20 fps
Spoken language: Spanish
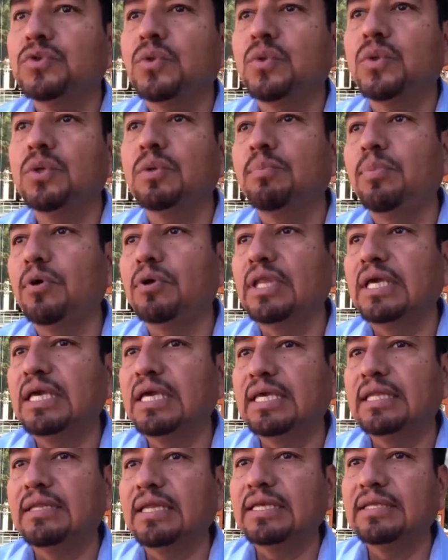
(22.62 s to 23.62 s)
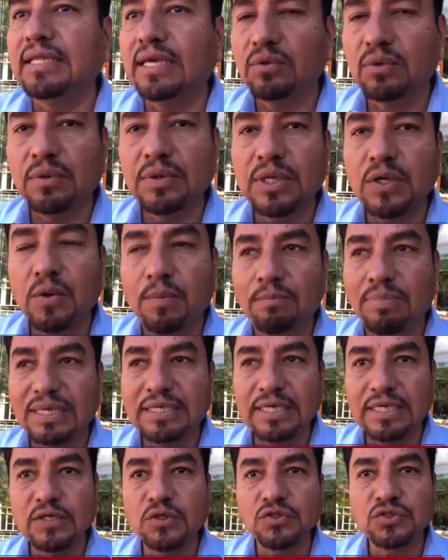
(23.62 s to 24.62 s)
Somos un grupo de
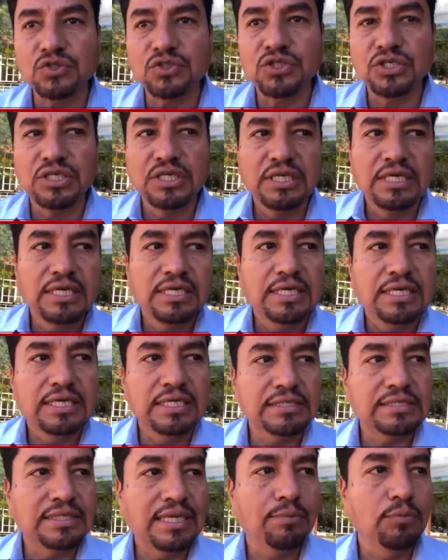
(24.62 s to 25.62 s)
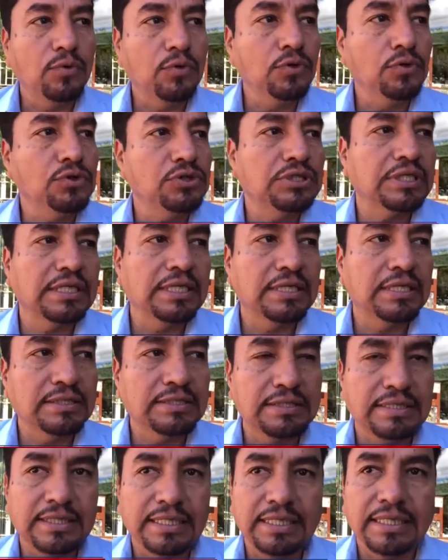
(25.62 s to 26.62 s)
39 compañeros que
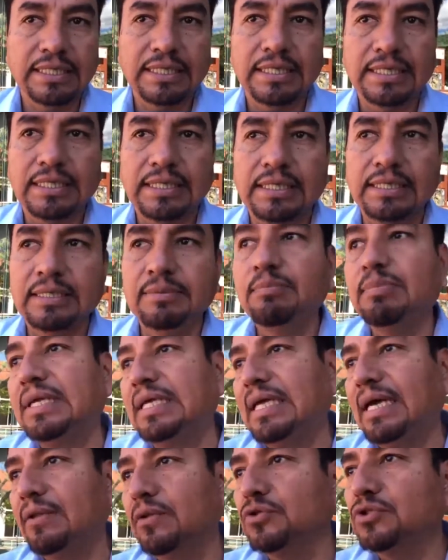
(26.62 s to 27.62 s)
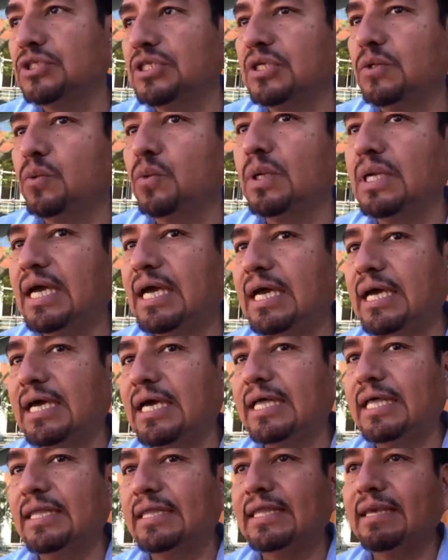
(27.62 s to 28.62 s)
estamos este, eh, implicados en
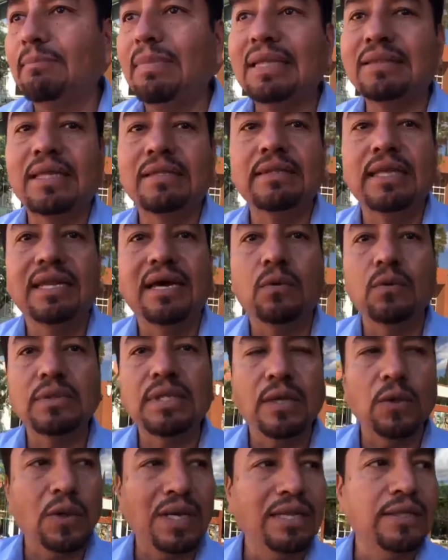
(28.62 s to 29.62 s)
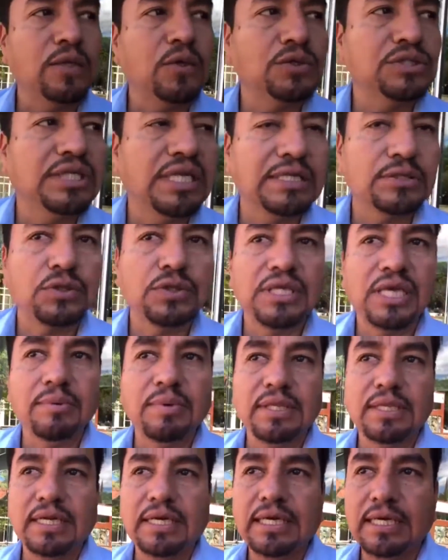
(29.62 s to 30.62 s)
una demanda ante la Junta Local de
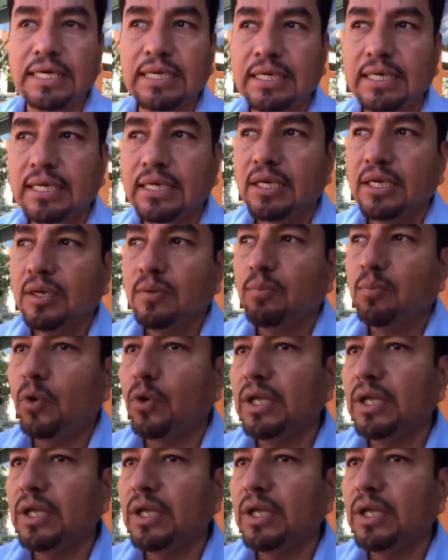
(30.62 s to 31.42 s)
Conciliación y Arbitraje